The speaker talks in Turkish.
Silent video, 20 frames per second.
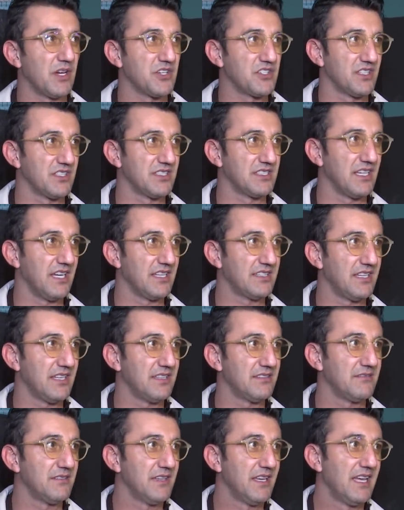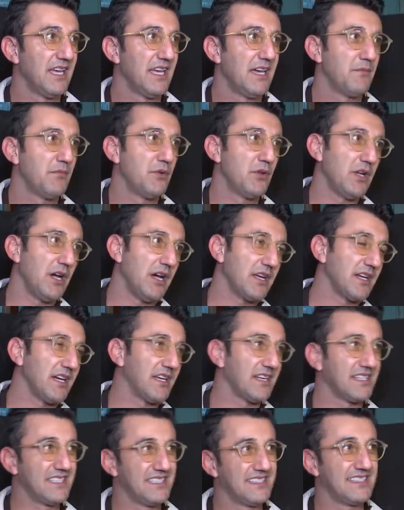başladı zaten. Böyle ara
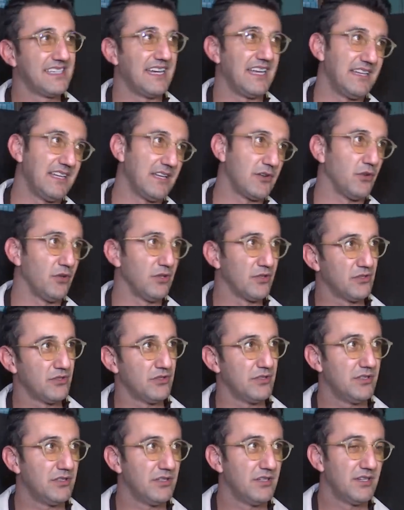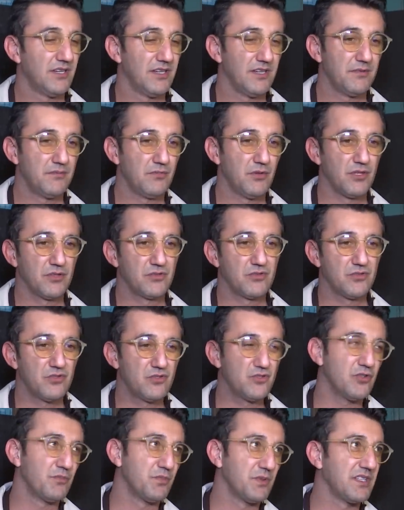ara git geller oldu. Böyle
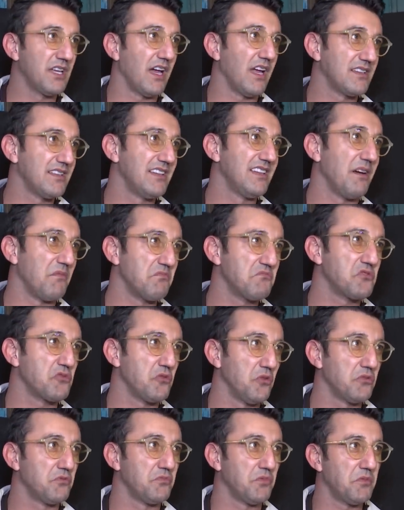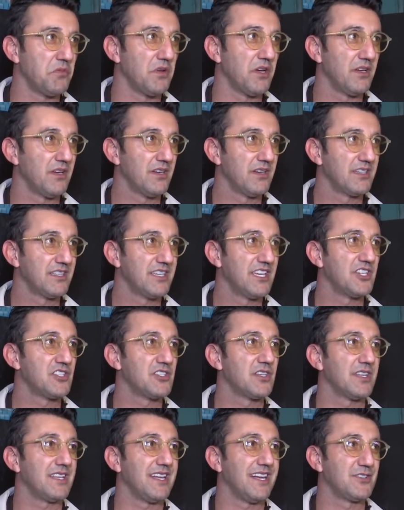küçük bir tatil yapmış oldum ama
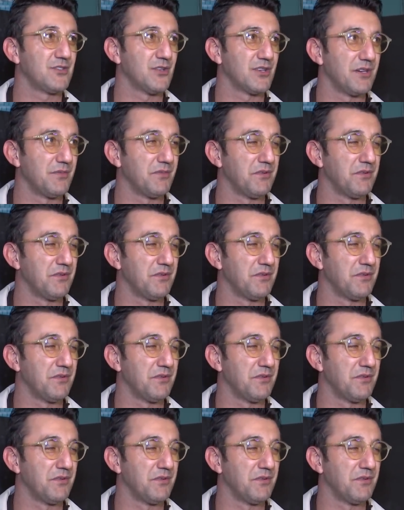keşke daha çok